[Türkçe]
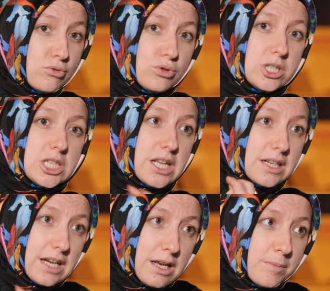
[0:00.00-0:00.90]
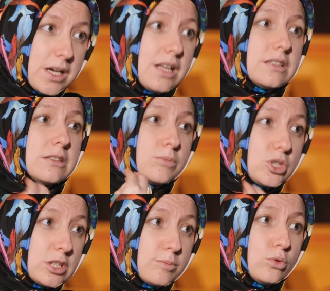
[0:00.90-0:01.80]
Üç kişiden kalem
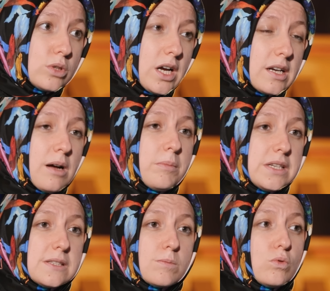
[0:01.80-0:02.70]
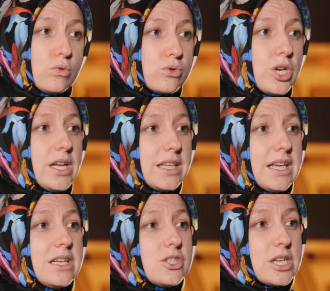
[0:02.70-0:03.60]
kaldırılmıştır. Bunlardan birisi buluğu çağına
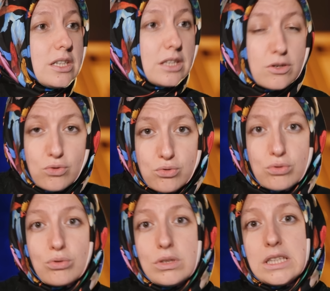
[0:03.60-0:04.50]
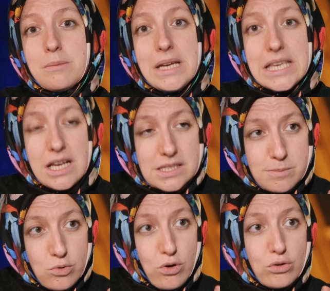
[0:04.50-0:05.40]
erinceye kadar çocuktur. Ne demek
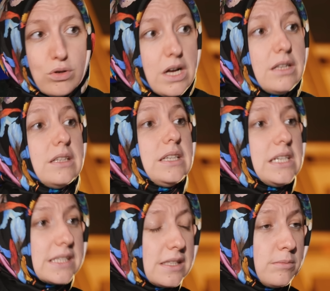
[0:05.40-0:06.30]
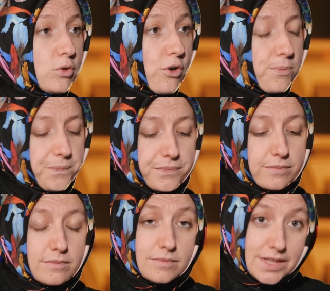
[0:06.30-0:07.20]
yazmıyor. Günahları yazılmıyor.
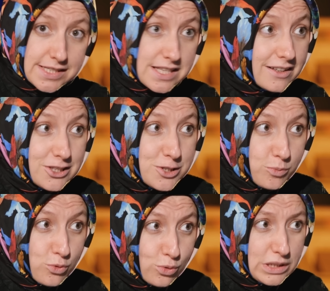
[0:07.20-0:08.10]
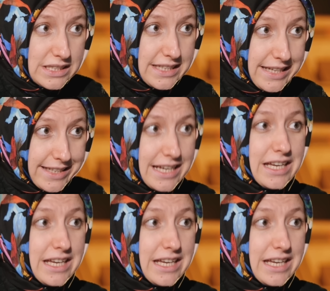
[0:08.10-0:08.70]
Sadece bulu da değil.